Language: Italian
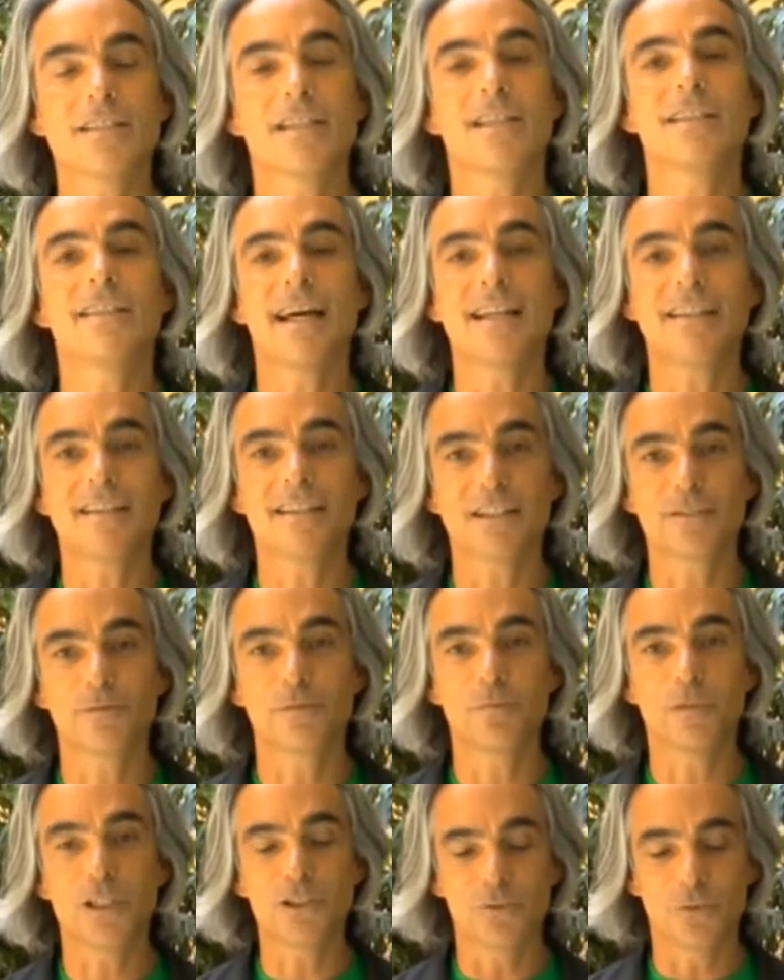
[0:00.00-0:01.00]
70
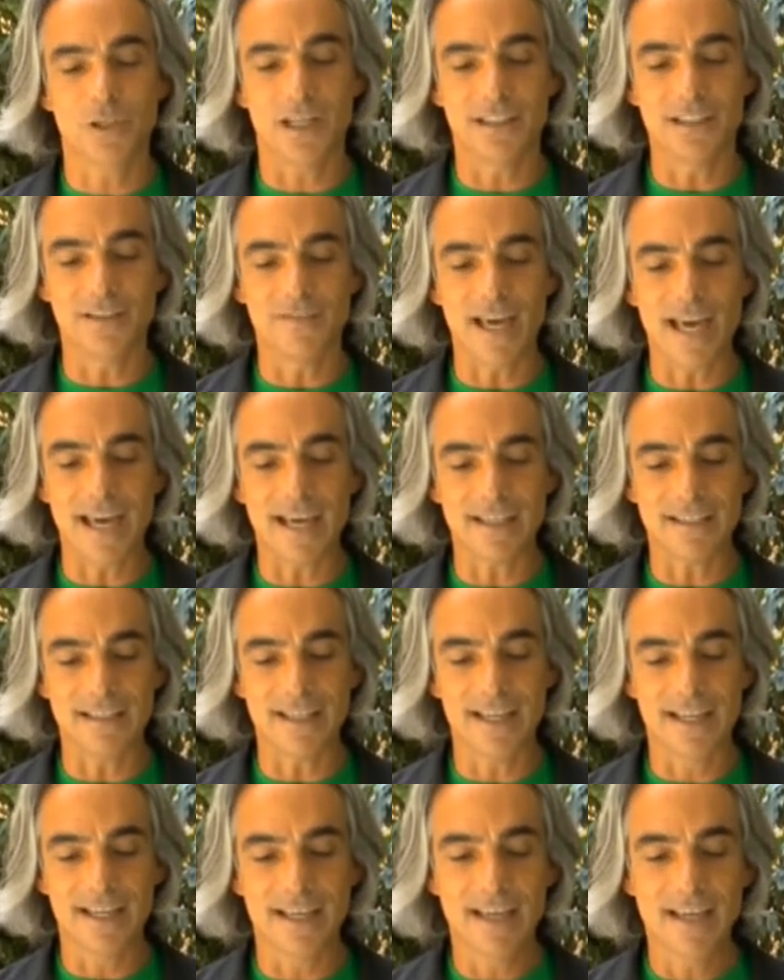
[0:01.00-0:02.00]
sfumature di
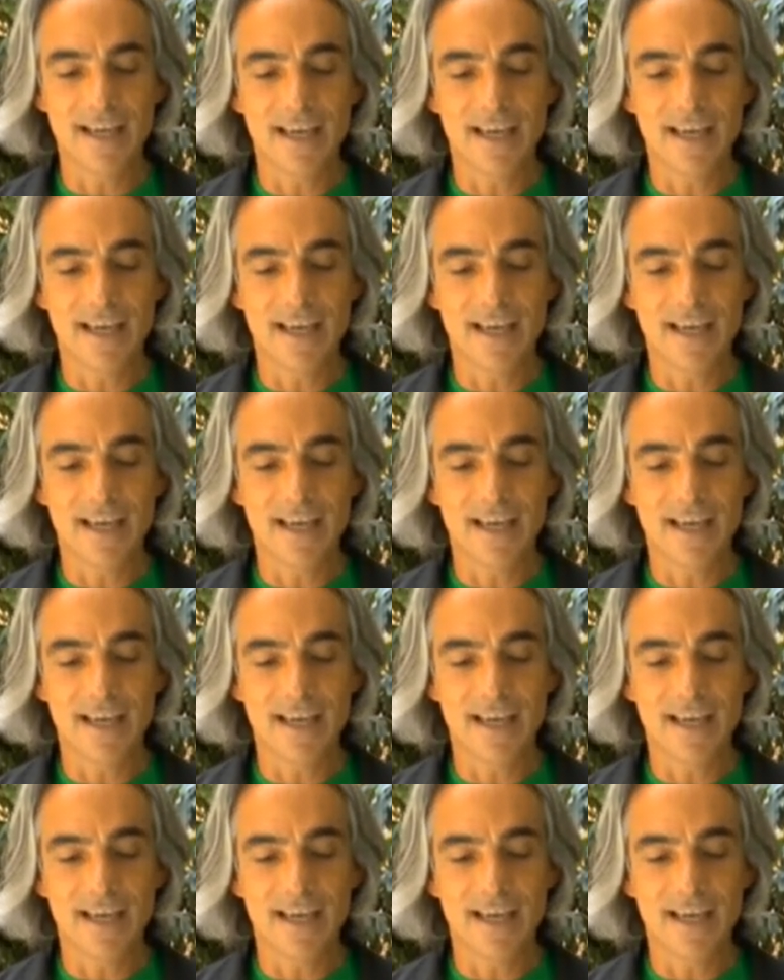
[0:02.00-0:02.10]
verde.